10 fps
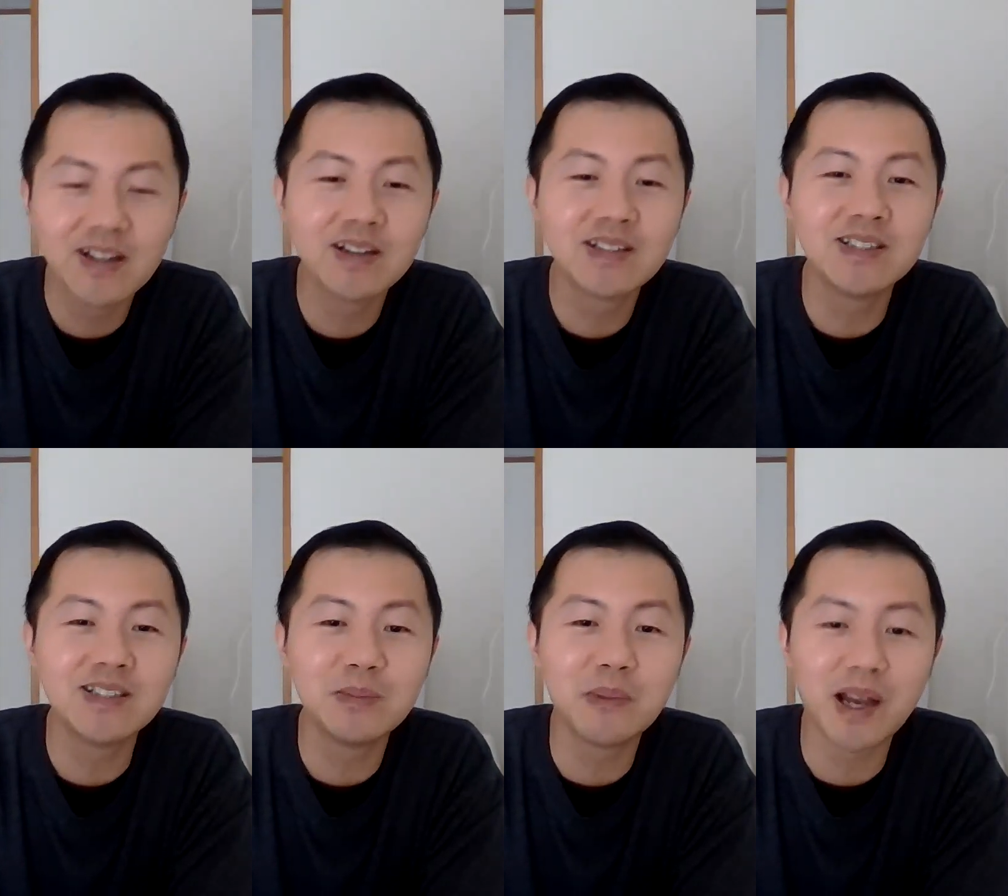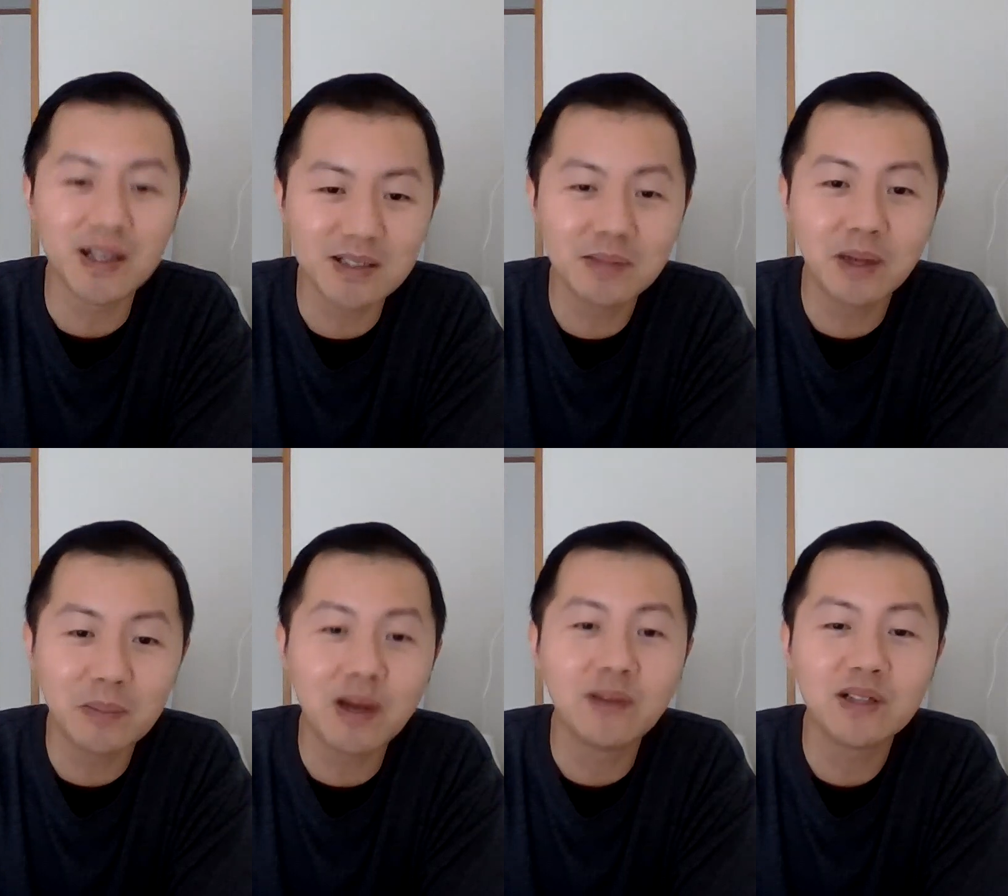天几百几百
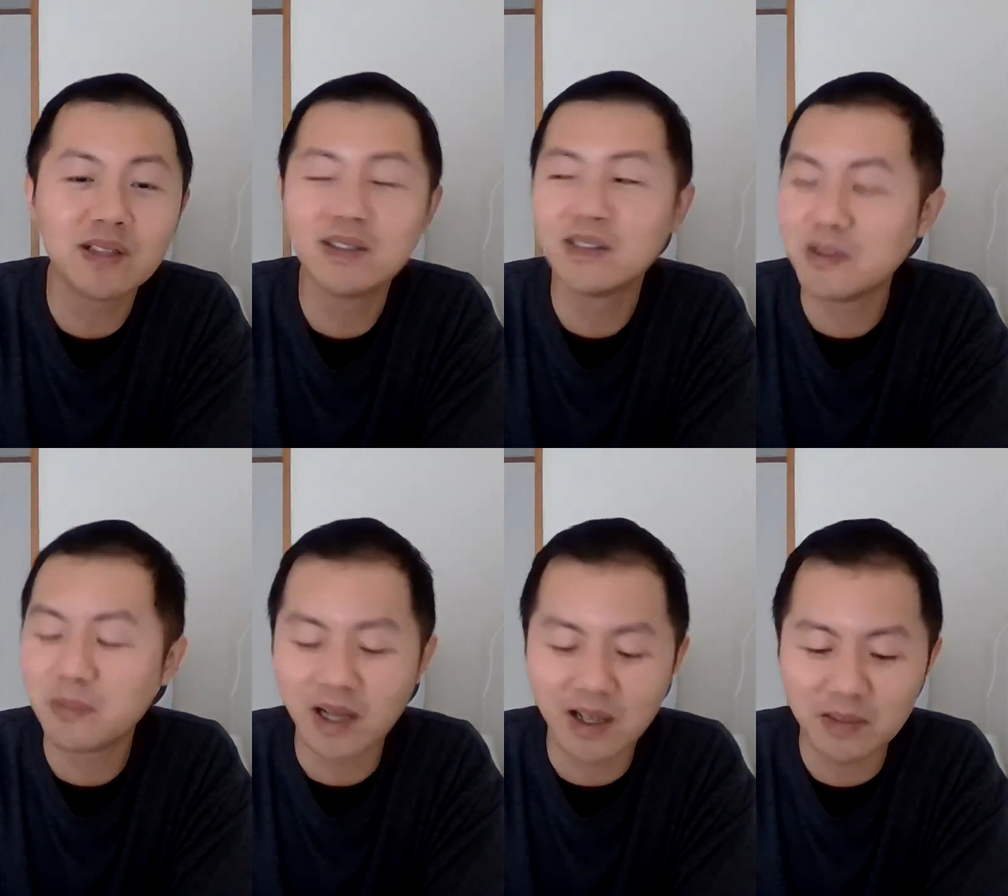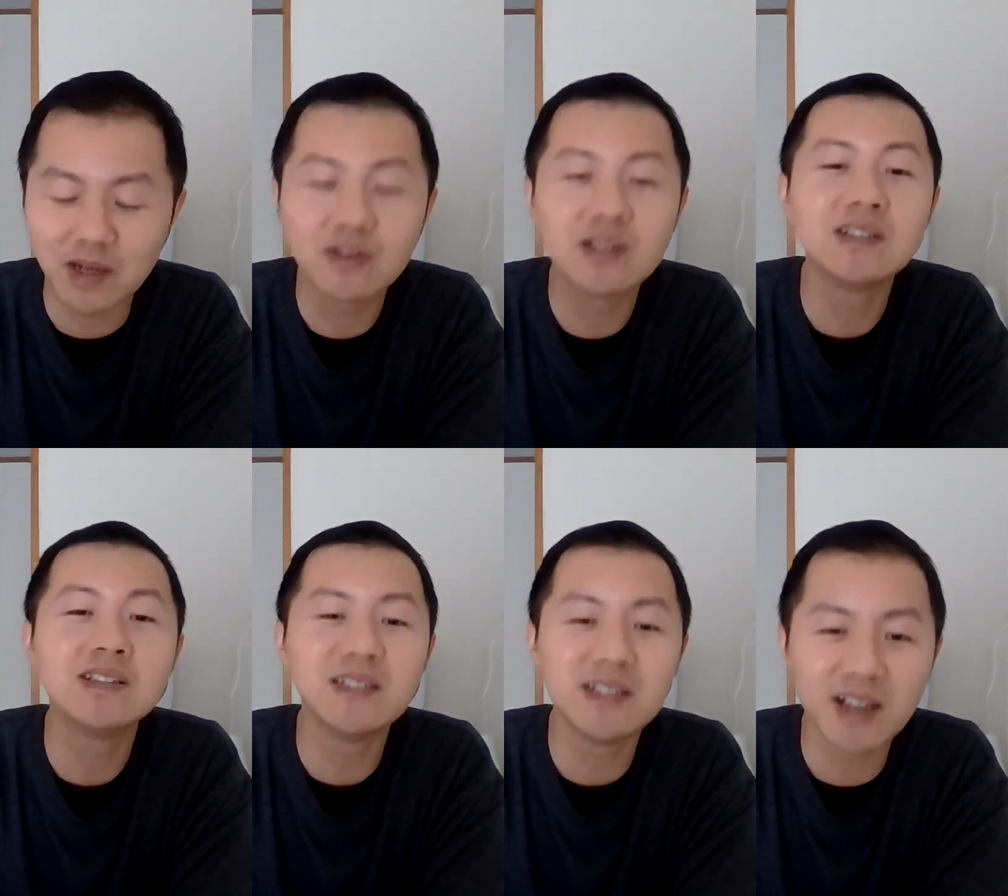百分之几百百分之
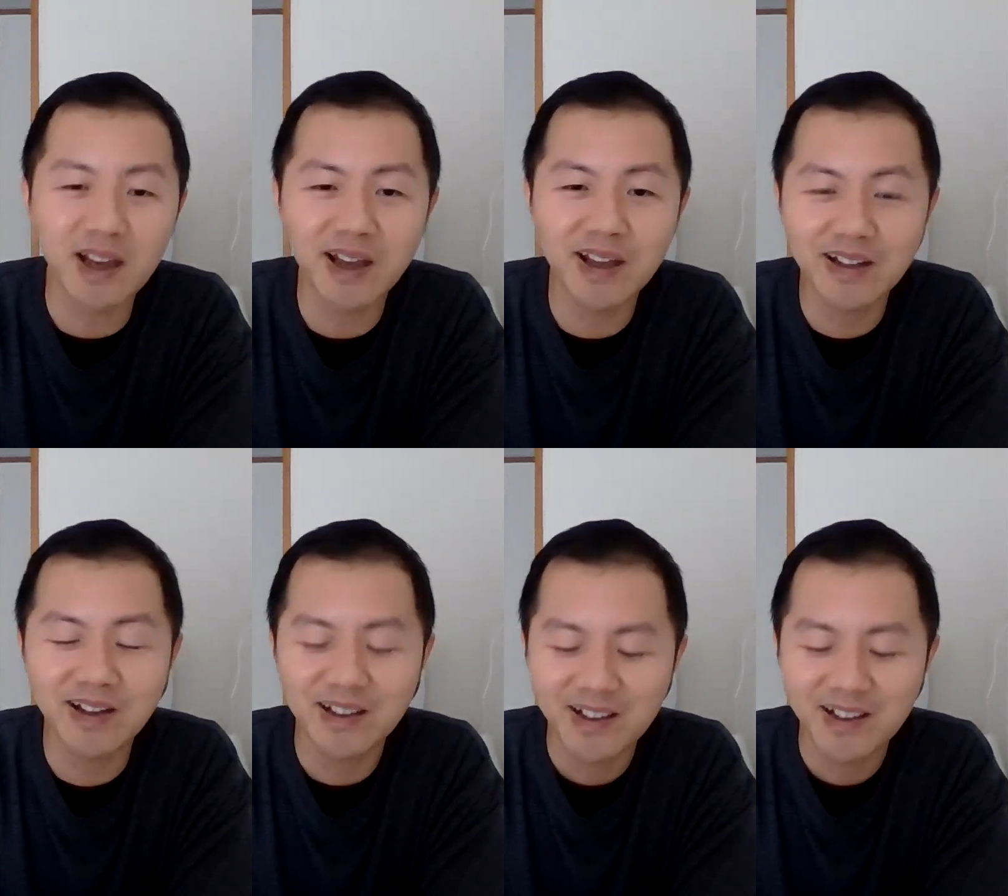几千，